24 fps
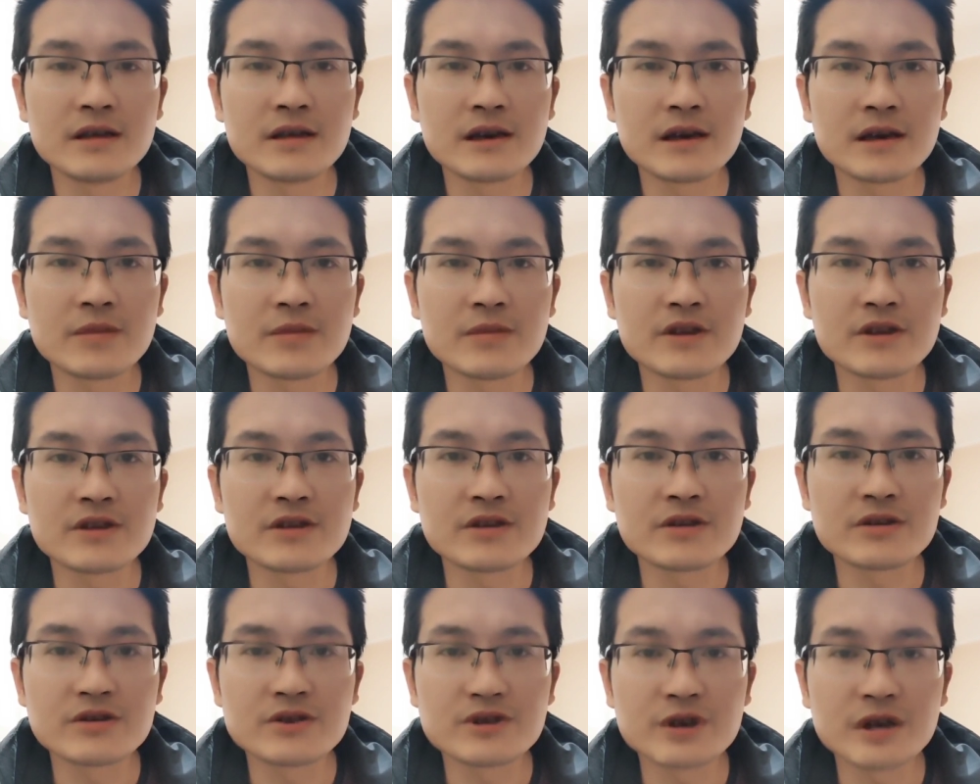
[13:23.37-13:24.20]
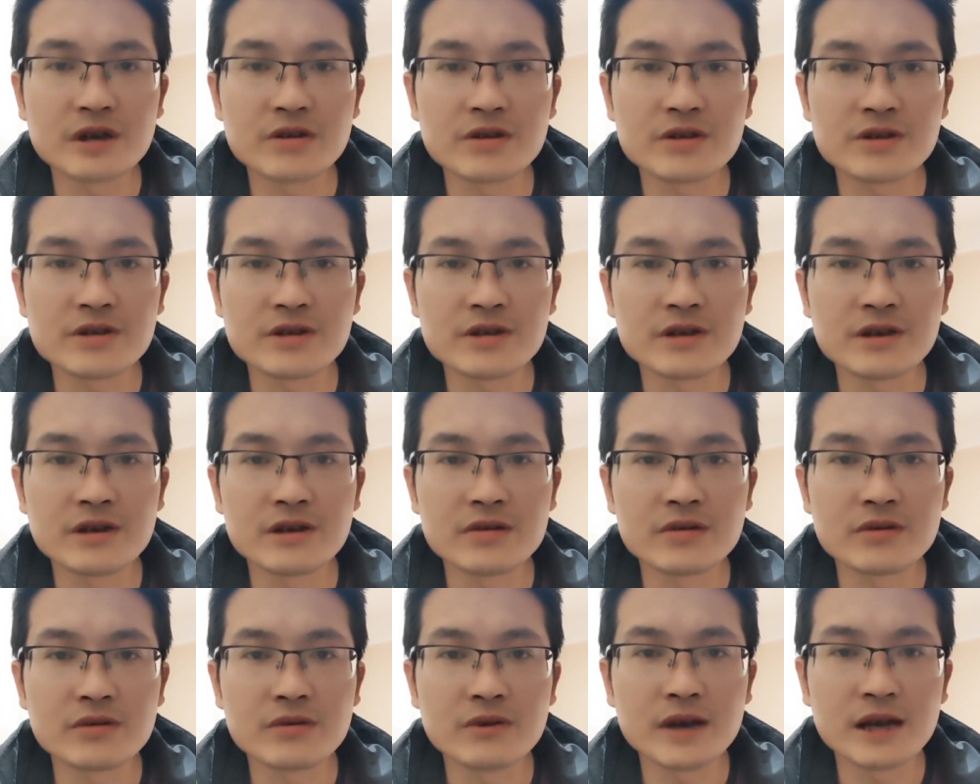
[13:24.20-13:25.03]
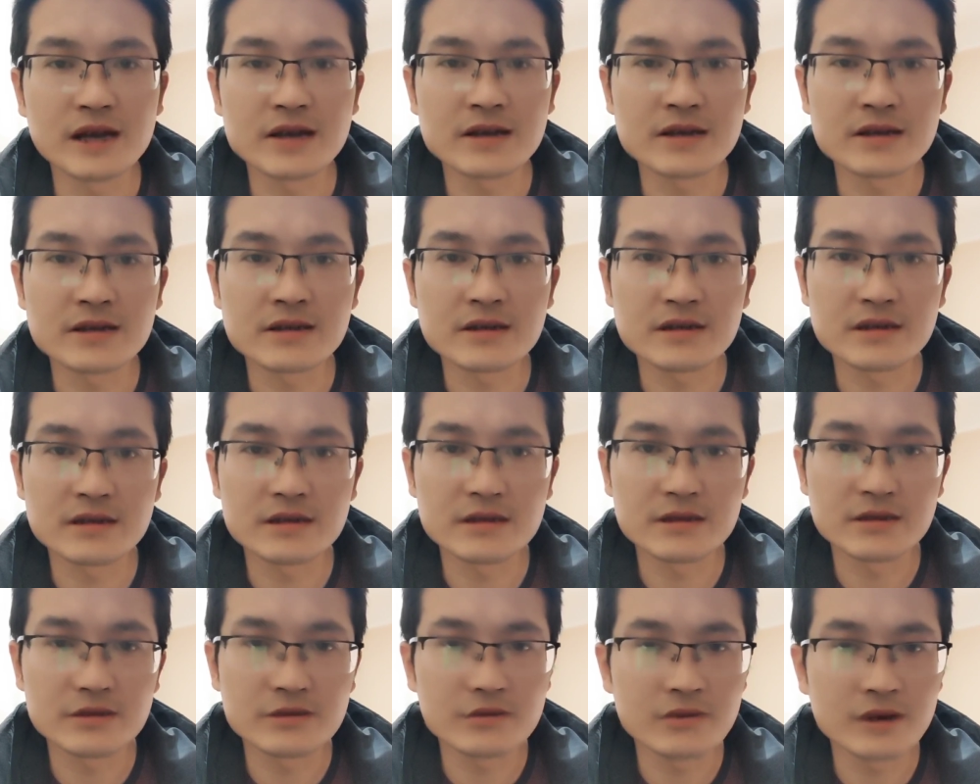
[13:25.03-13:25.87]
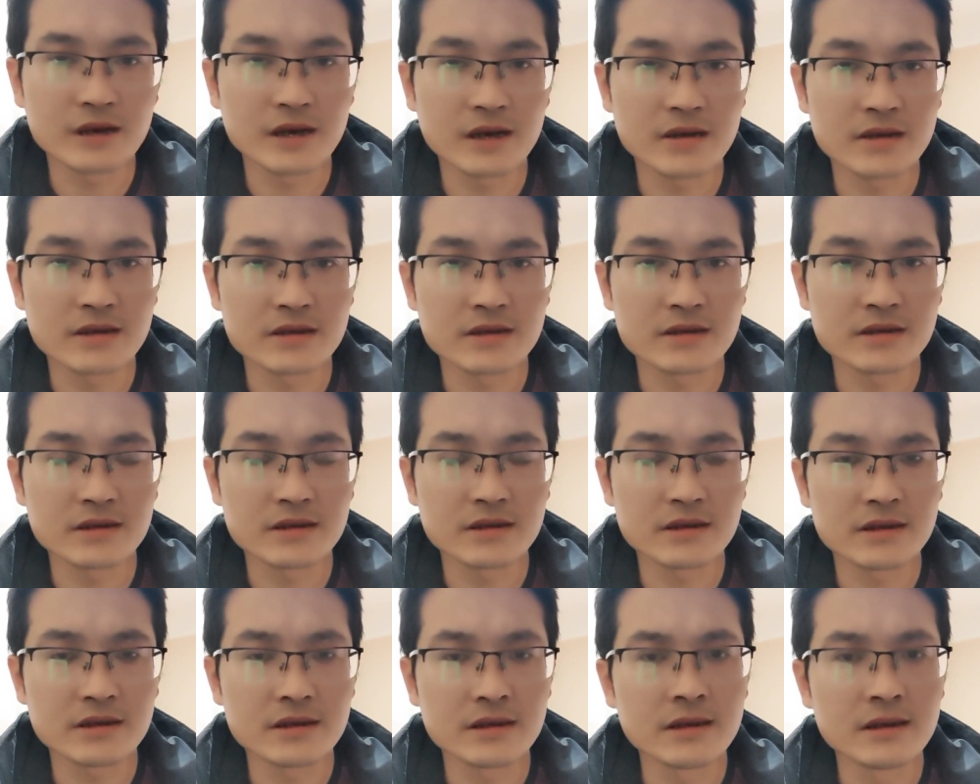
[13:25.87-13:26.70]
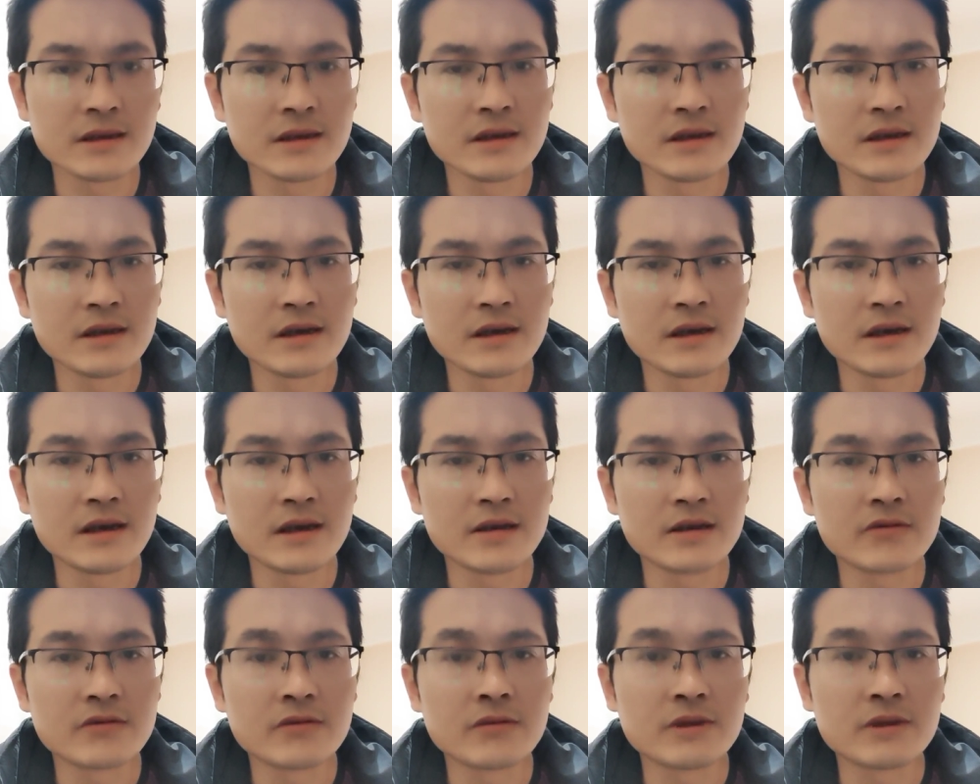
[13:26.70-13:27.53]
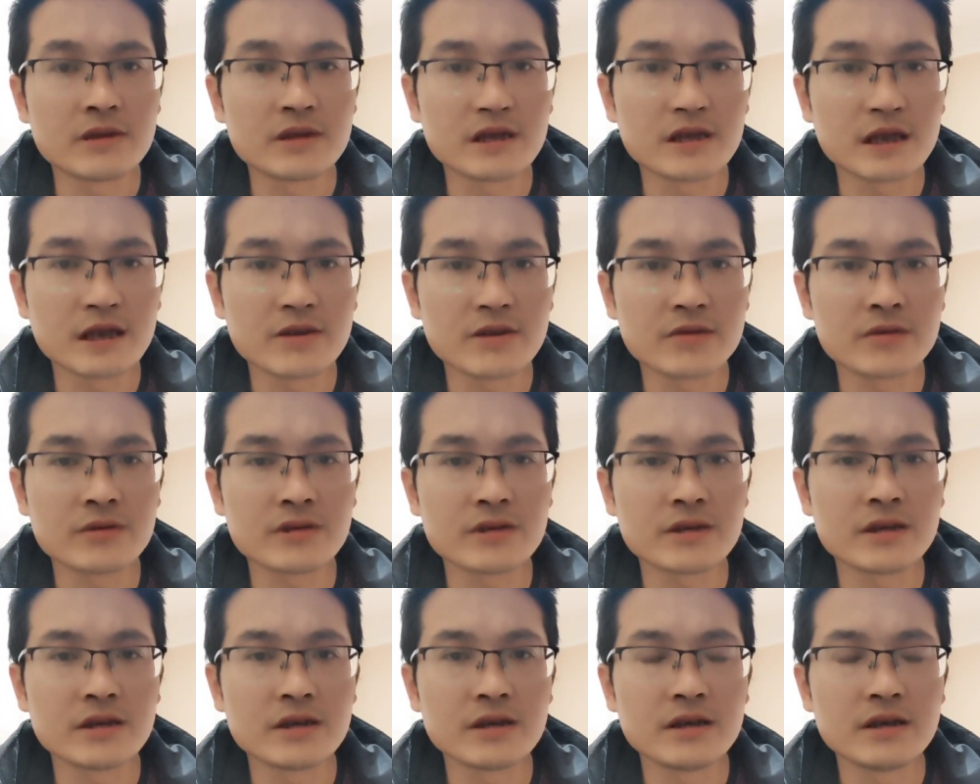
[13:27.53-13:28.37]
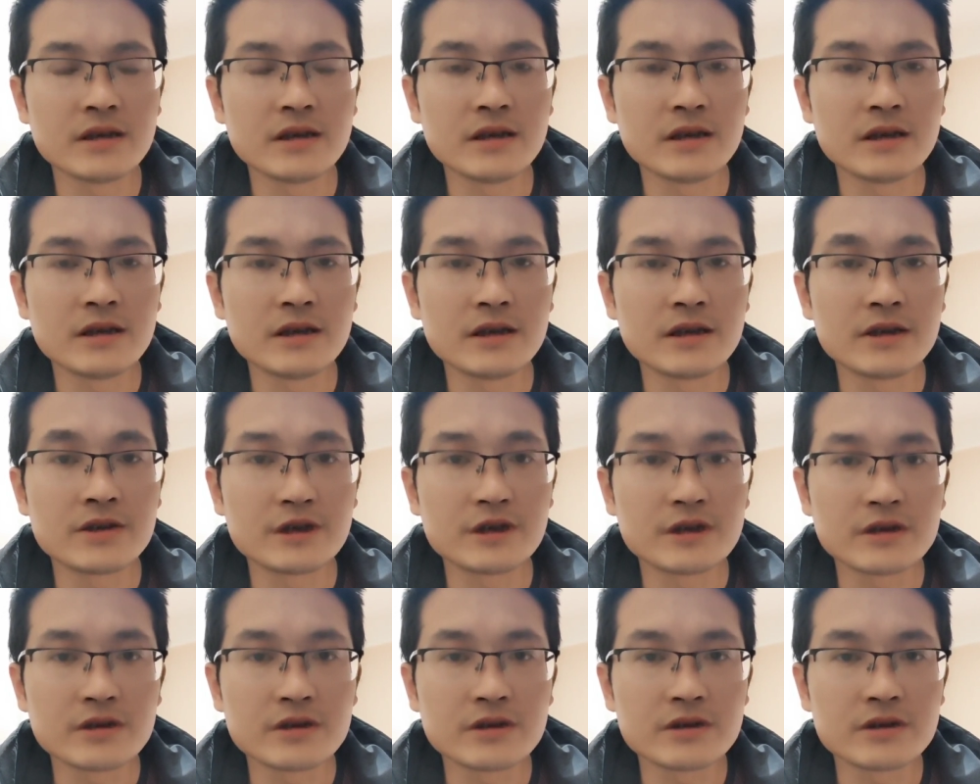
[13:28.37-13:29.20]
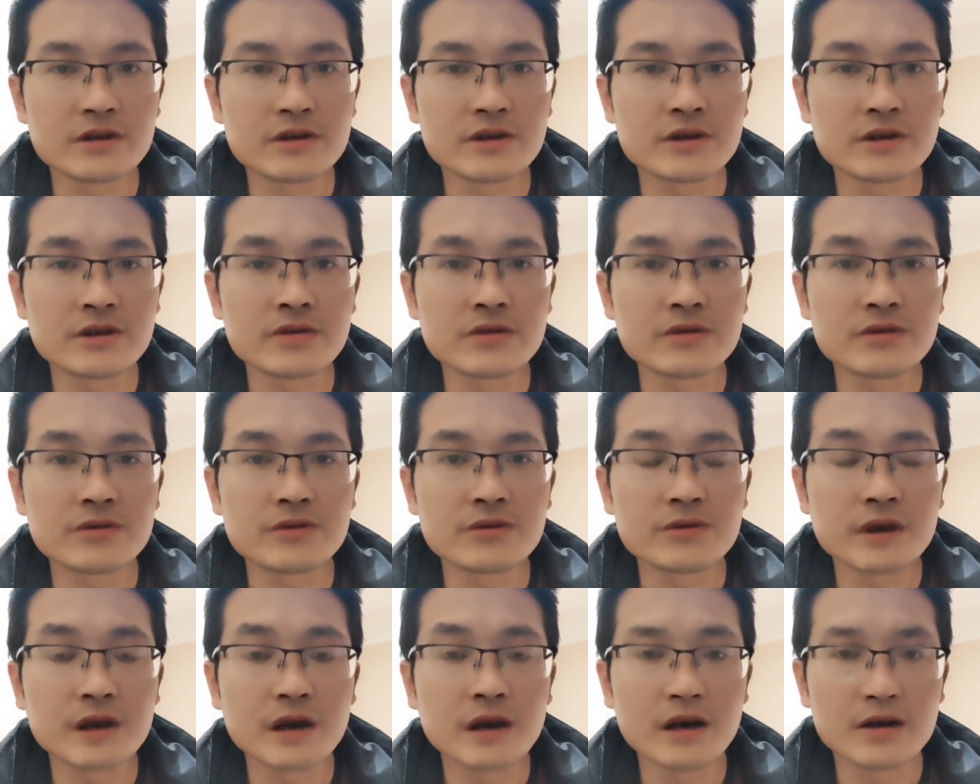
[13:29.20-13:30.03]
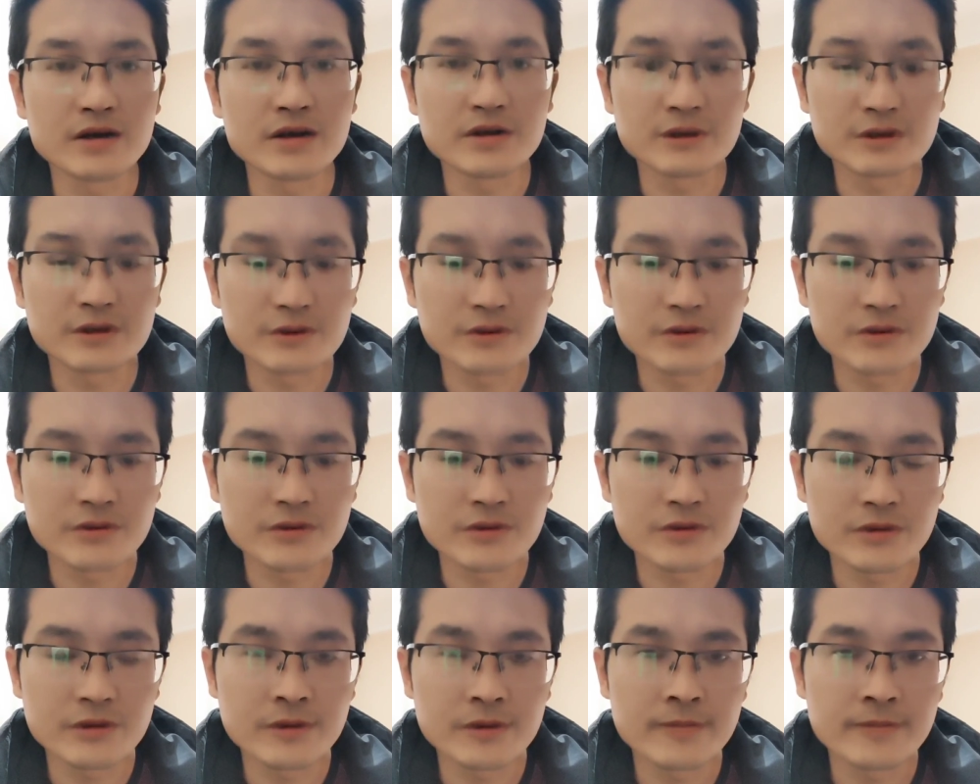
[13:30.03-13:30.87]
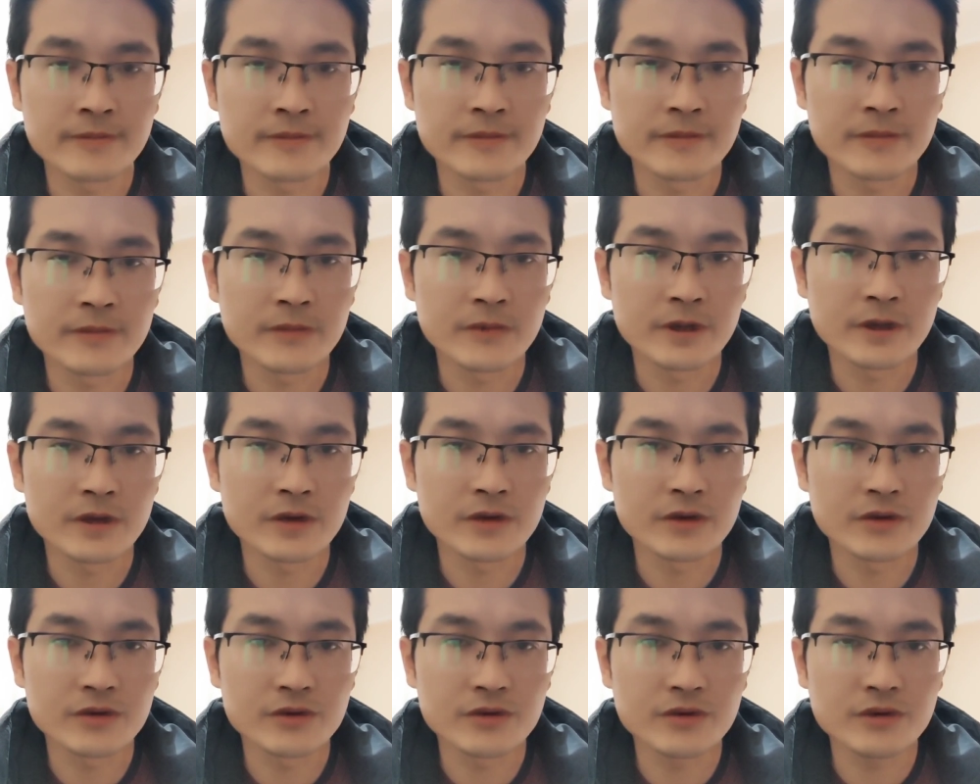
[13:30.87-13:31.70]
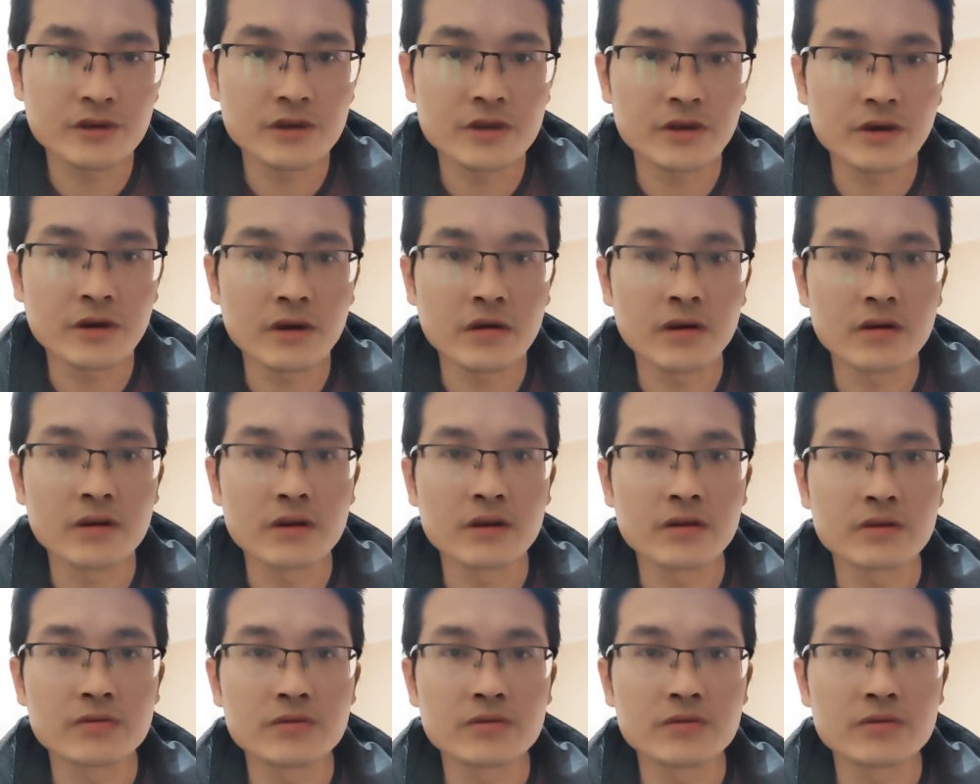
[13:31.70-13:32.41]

他的名字叫姜齐啊，东汉时期的人，东汉时期的人，在我们天水，呃，青青州区啊青州区，就是最早。